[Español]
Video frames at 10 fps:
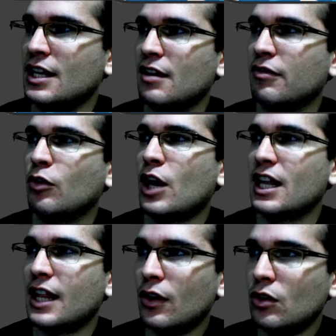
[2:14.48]
y el for
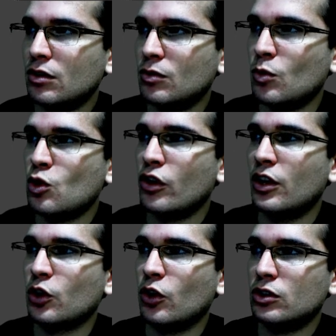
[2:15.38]
anidado, uno
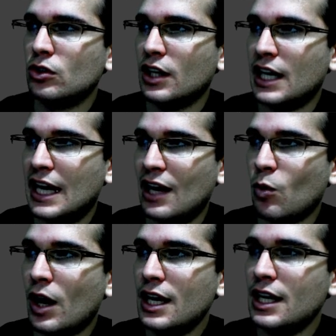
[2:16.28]
dentro de otro, el
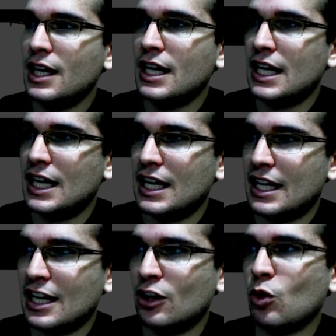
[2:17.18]
while
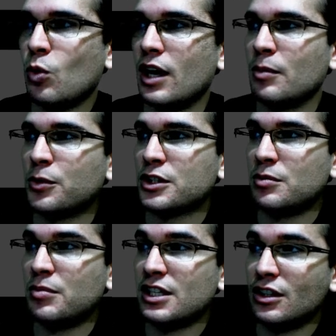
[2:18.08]
y el do while.
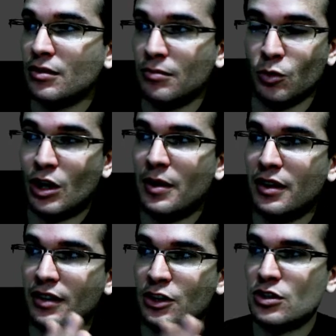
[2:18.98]
Pues bien, una
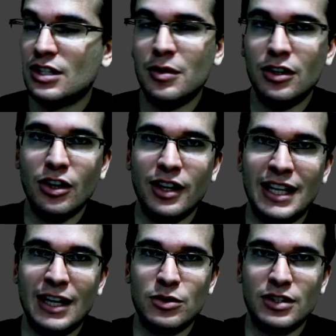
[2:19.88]
vez hecho este vídeo,
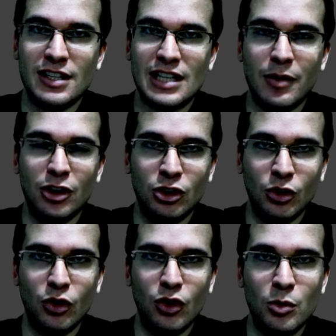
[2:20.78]
ya ustedes saben
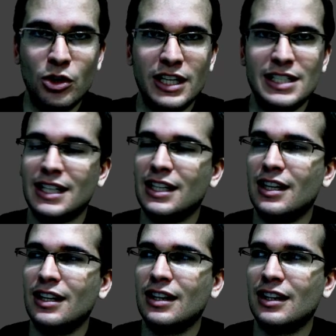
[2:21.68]
todos los bucles que
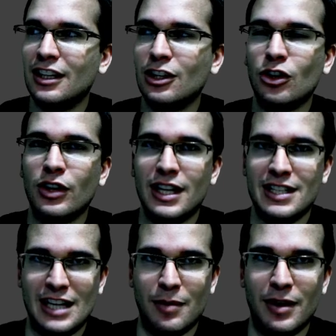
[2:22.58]
tienen dentro
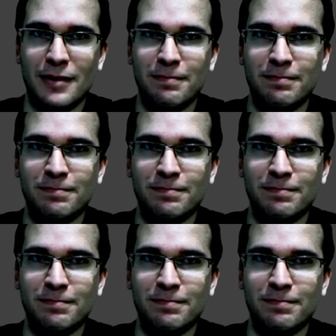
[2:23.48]
de Java.